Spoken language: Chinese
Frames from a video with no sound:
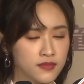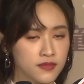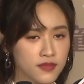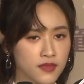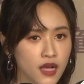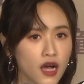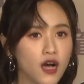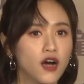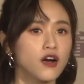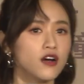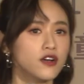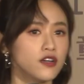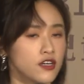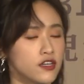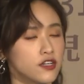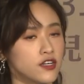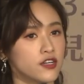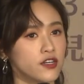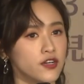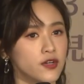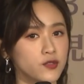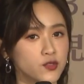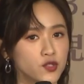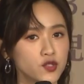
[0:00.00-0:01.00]
哦，有有
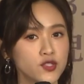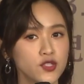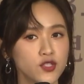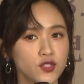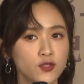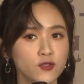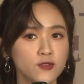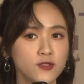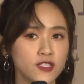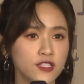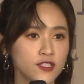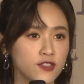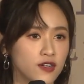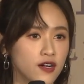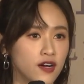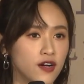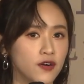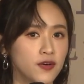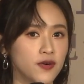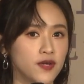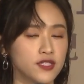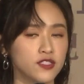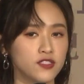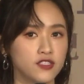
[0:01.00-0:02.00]
有，就是固定都要
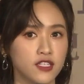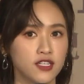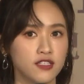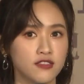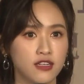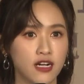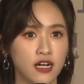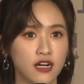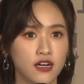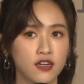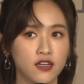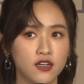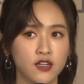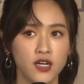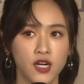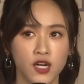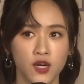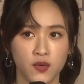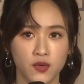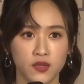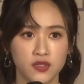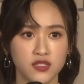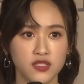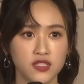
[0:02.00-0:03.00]
回诊，然后
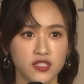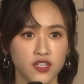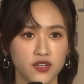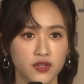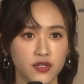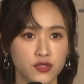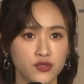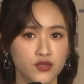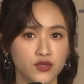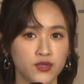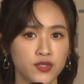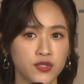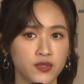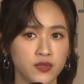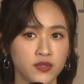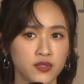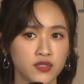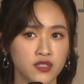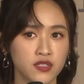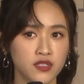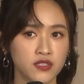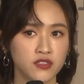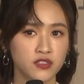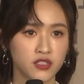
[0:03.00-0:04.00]
我自己会注意我
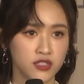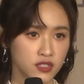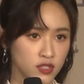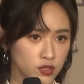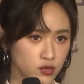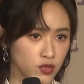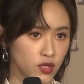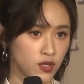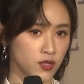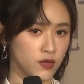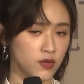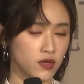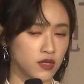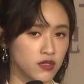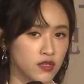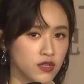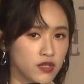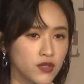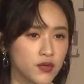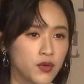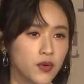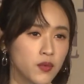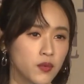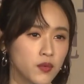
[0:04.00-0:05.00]
的身体状况，然后
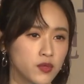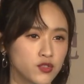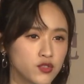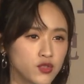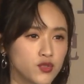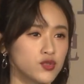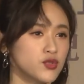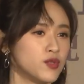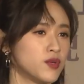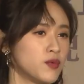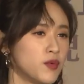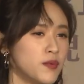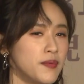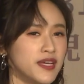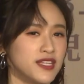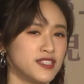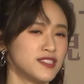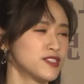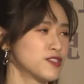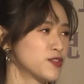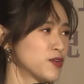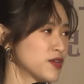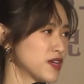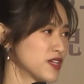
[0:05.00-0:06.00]
因为我就说我每
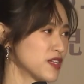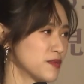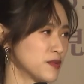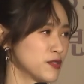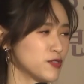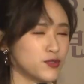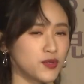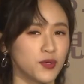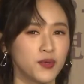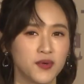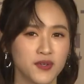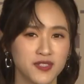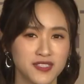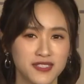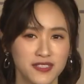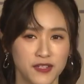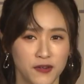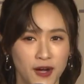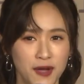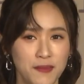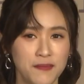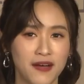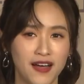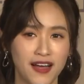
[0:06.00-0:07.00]
次都跟你们说我实
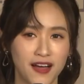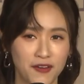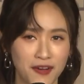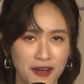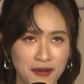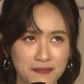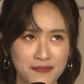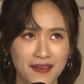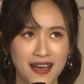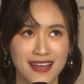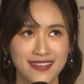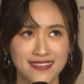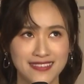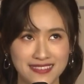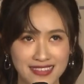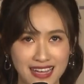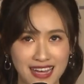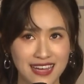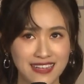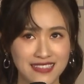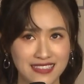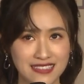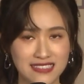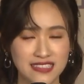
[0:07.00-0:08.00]
花蛮花蛮
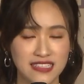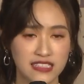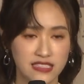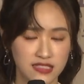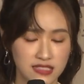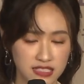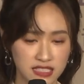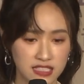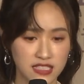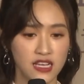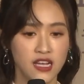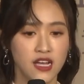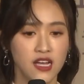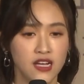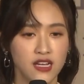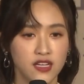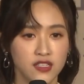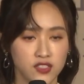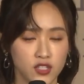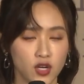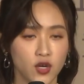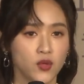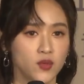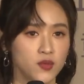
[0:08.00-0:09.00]
大的力气
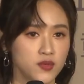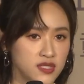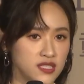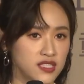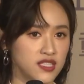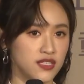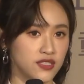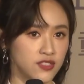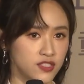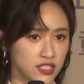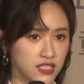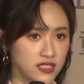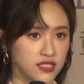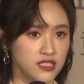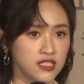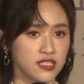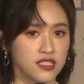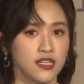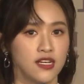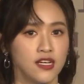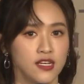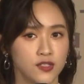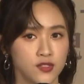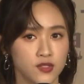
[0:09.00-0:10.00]
照顾自己的身体，
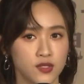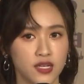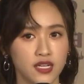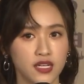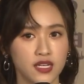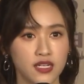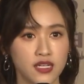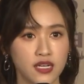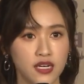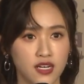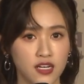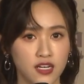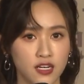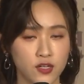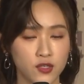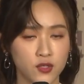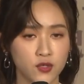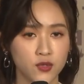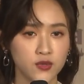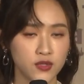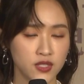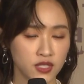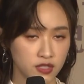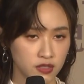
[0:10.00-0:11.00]
所以呃
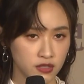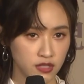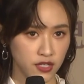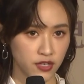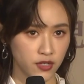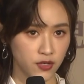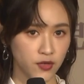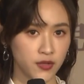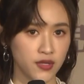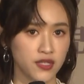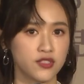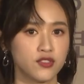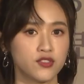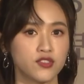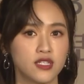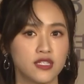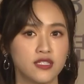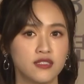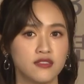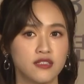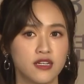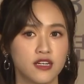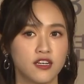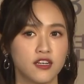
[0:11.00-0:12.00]
固定会有回诊，
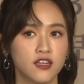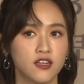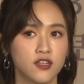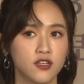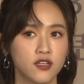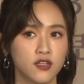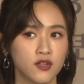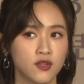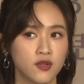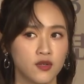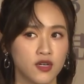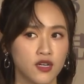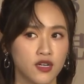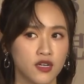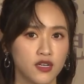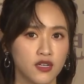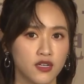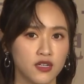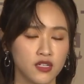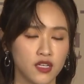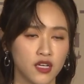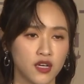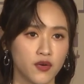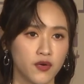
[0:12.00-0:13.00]
然后呃
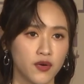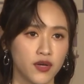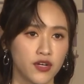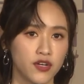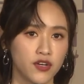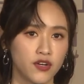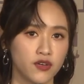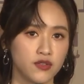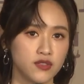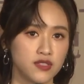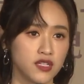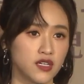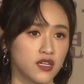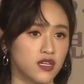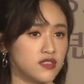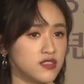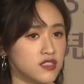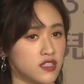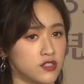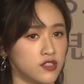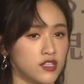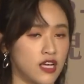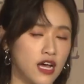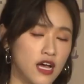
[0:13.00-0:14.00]
也会有健康
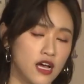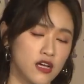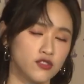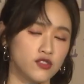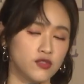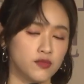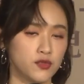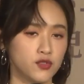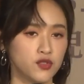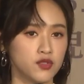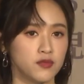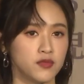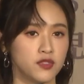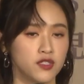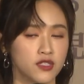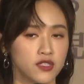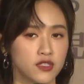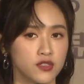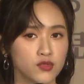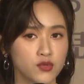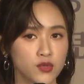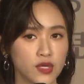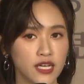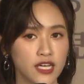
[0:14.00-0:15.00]
检查什么什么
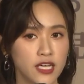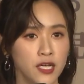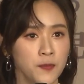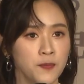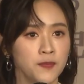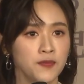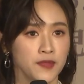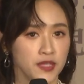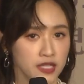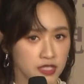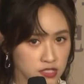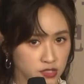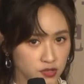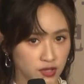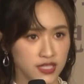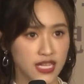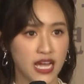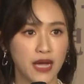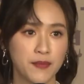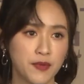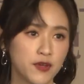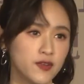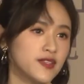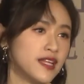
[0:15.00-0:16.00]
的，所以希望大家
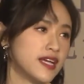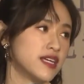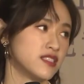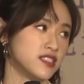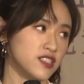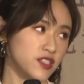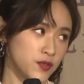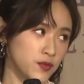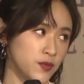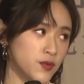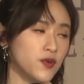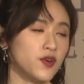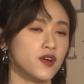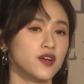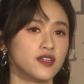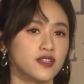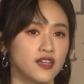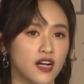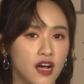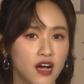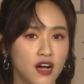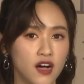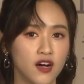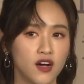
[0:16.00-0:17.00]
不用担心我，
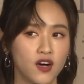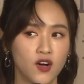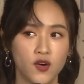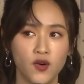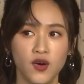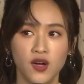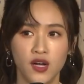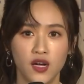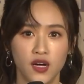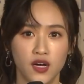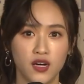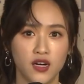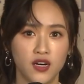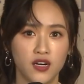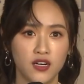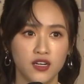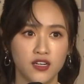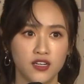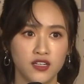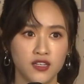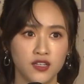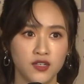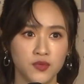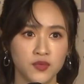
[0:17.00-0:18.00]
然后
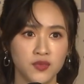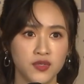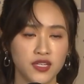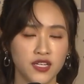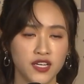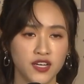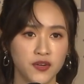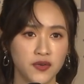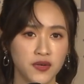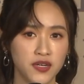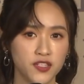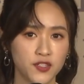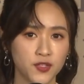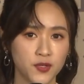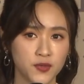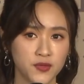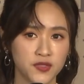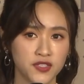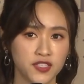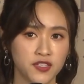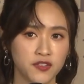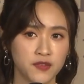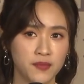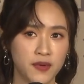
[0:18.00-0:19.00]
呃我也会懂
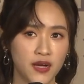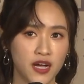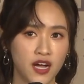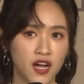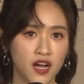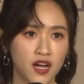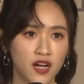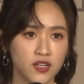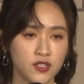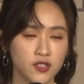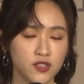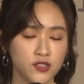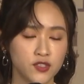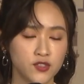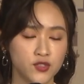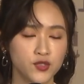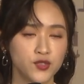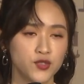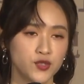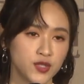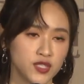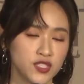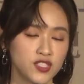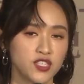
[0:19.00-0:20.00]
得把就
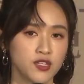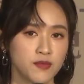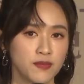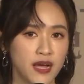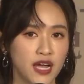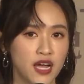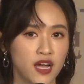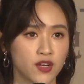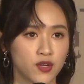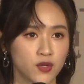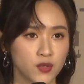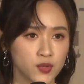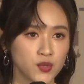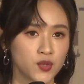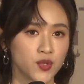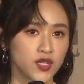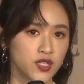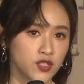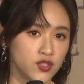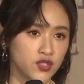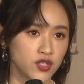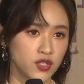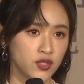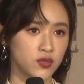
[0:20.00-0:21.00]
学着把工作
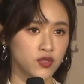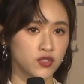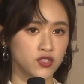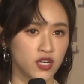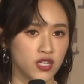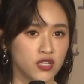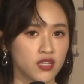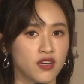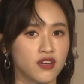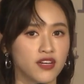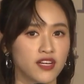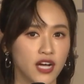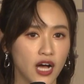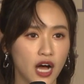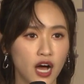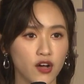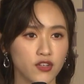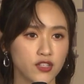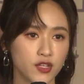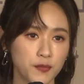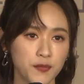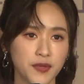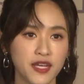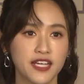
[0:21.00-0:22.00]
跟生活找到一个好
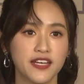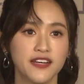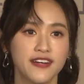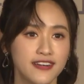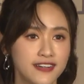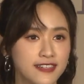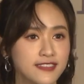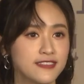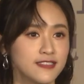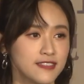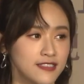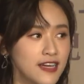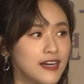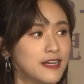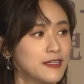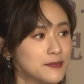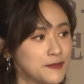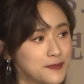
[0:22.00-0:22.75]
的平衡这样。